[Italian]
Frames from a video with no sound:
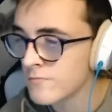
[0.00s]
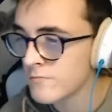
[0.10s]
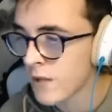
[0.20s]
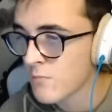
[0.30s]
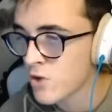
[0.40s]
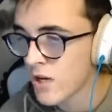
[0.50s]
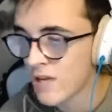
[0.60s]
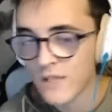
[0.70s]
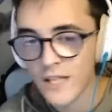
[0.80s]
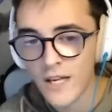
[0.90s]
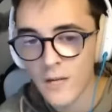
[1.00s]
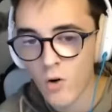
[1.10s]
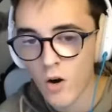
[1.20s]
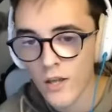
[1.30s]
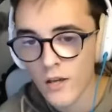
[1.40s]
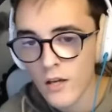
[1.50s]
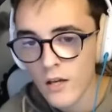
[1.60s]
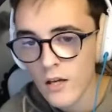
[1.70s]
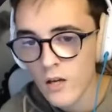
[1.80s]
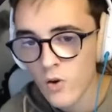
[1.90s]
Mm, bisogna vedere poi
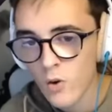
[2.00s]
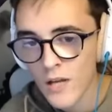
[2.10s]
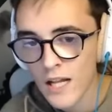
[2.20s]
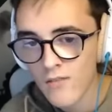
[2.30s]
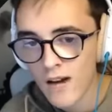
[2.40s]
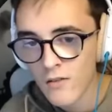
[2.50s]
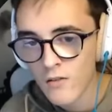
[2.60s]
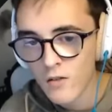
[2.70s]
come la va.